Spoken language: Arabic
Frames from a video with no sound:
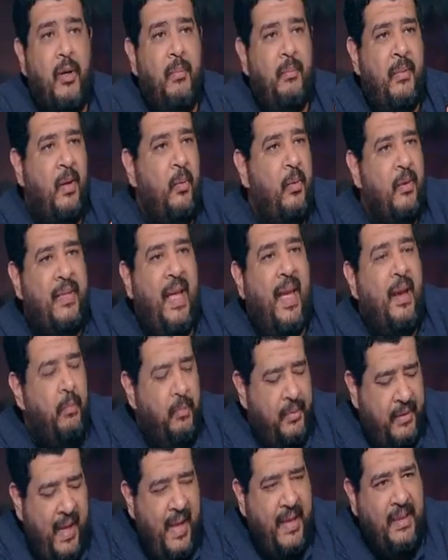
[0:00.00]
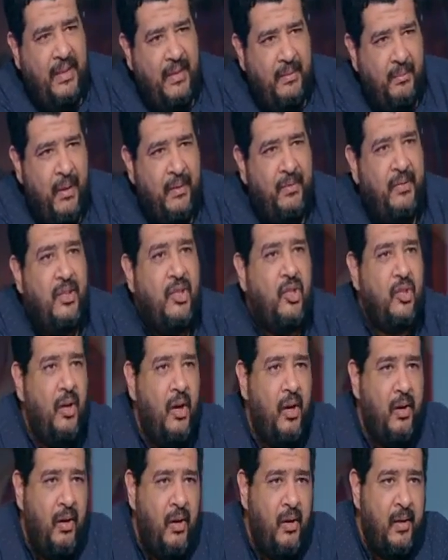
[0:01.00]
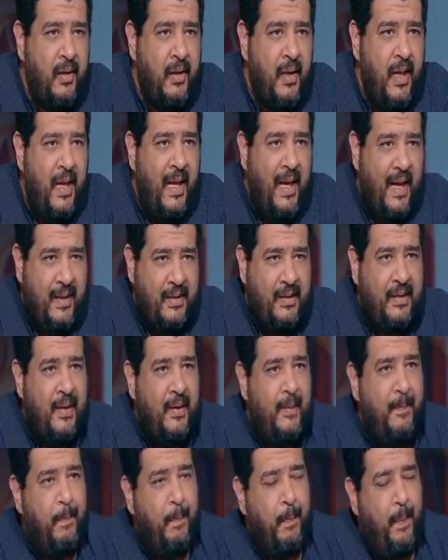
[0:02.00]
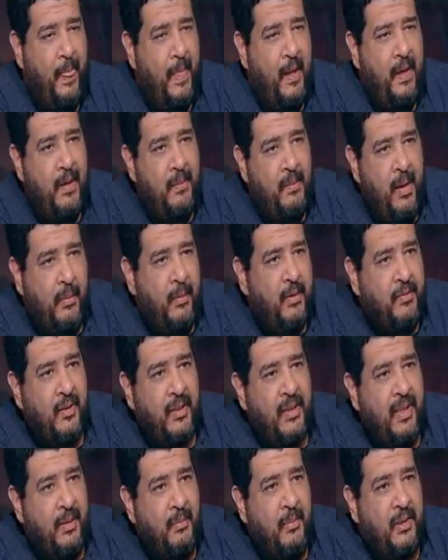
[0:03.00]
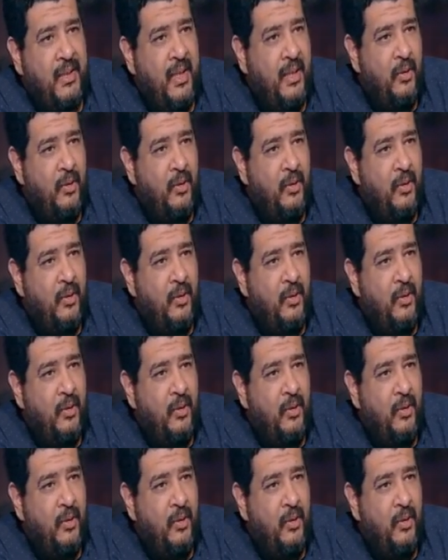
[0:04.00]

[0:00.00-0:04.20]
ما هو تاني آه. مفيش قرار حتى آه، محمد فاضل لما طلع